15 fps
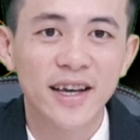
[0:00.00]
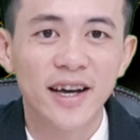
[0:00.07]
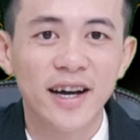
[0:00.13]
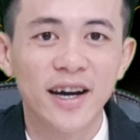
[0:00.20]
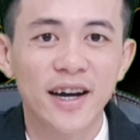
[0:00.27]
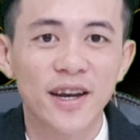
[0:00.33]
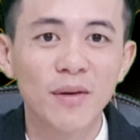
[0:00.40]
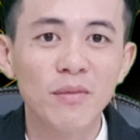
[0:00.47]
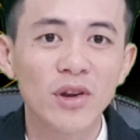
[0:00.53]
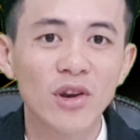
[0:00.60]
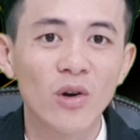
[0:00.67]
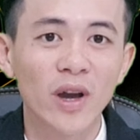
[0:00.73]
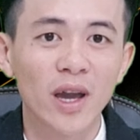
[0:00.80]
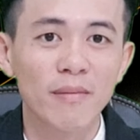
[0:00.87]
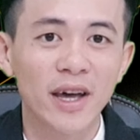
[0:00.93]
À, đến
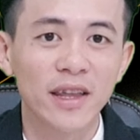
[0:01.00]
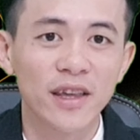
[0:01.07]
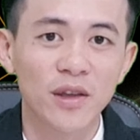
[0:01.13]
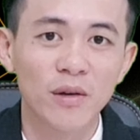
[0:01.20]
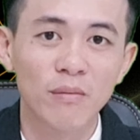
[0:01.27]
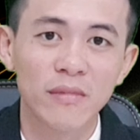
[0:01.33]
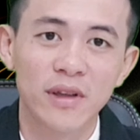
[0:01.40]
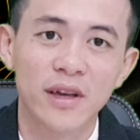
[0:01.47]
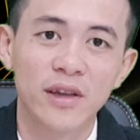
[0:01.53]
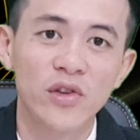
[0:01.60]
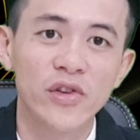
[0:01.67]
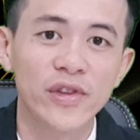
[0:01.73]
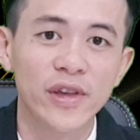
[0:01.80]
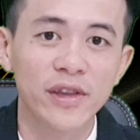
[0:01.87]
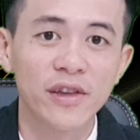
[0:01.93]
video ngày hôm nay thì chúng
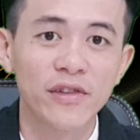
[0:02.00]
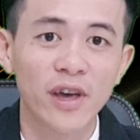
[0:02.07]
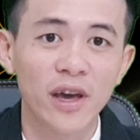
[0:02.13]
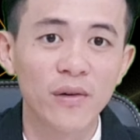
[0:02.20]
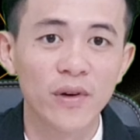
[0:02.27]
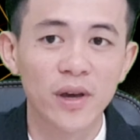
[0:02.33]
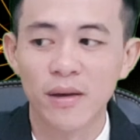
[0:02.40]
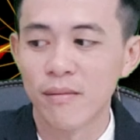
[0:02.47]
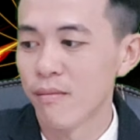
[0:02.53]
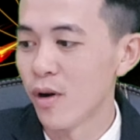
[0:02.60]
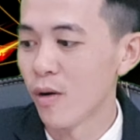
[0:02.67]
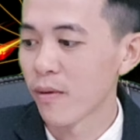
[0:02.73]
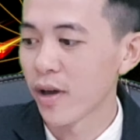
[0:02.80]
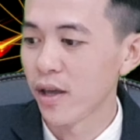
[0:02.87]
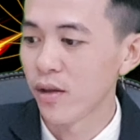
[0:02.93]
Duy sẽ chia sẻ với
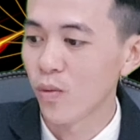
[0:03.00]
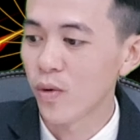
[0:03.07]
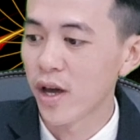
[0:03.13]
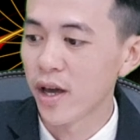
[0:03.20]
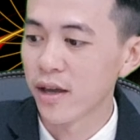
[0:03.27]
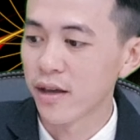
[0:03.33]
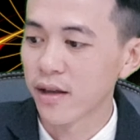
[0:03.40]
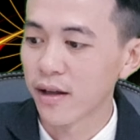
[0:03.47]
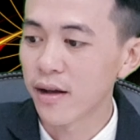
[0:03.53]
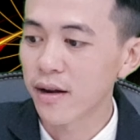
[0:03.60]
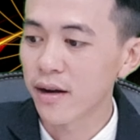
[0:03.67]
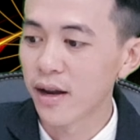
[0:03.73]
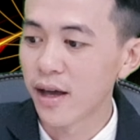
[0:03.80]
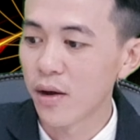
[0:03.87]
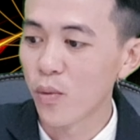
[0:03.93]
một cái chủ đề
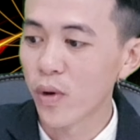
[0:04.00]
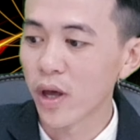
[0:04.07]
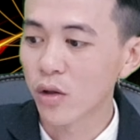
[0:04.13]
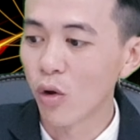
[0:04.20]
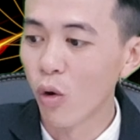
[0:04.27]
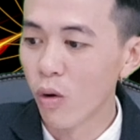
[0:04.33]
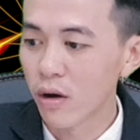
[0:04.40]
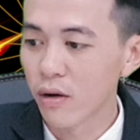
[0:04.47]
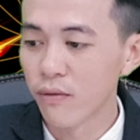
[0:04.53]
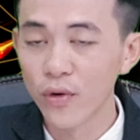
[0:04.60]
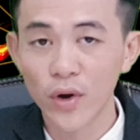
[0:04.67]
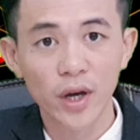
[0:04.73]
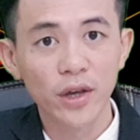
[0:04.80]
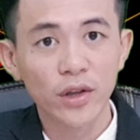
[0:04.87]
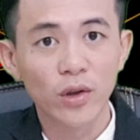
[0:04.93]
rất là quen thuộc
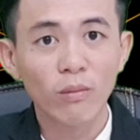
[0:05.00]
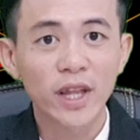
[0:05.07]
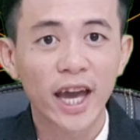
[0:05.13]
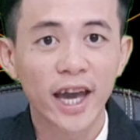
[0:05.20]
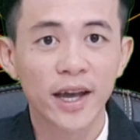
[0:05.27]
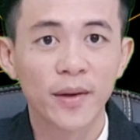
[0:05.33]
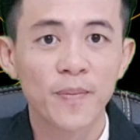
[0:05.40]
với chúng ta